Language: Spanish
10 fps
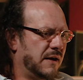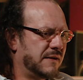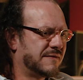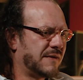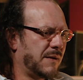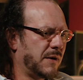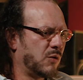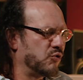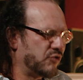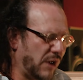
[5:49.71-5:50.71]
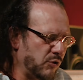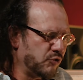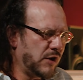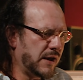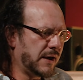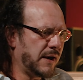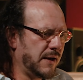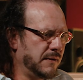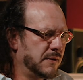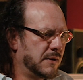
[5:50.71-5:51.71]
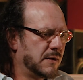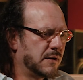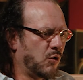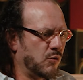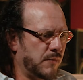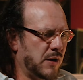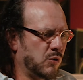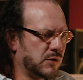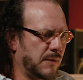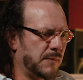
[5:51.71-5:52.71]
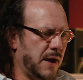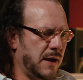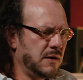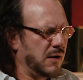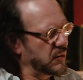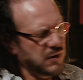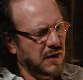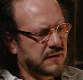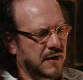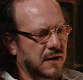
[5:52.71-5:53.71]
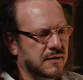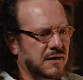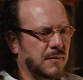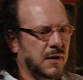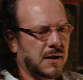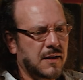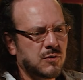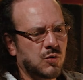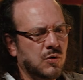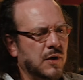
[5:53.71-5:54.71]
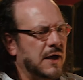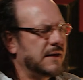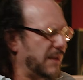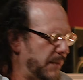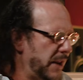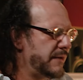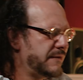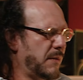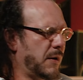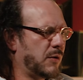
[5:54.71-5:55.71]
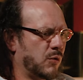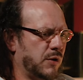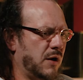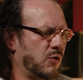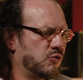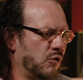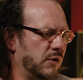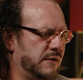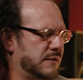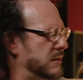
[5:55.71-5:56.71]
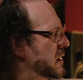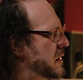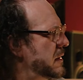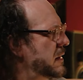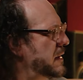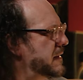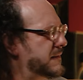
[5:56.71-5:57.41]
estaba Gonzalo Ceja, conmigo también, a ver, él sigue trabajando, ¿no? También estaba Rodrigo Solís. Y